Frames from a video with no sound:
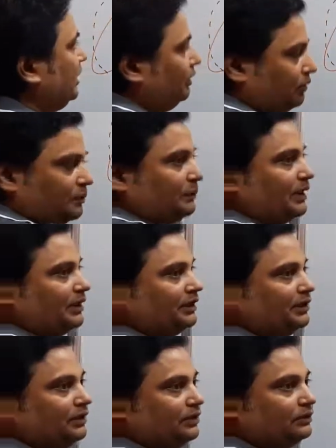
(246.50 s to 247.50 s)
कर्व पार्ट
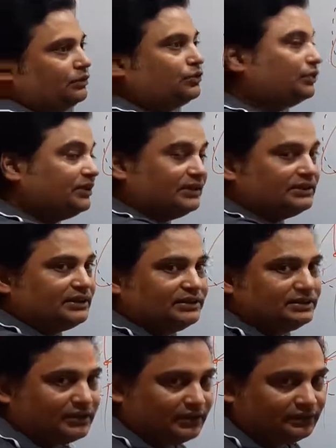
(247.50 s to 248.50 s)
है वो तो
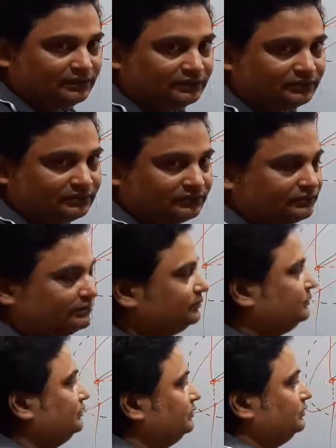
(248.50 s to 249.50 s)
डिस्टेंस है
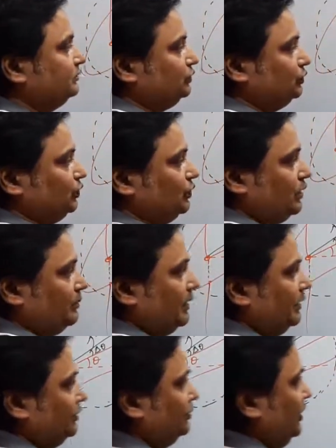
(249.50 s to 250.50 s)
तो
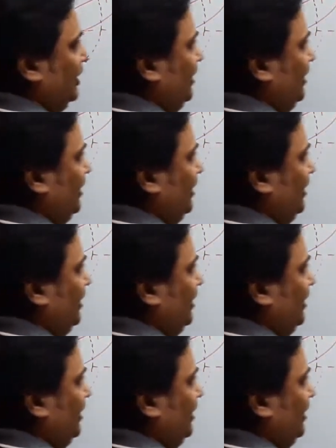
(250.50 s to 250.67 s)
हमारा जो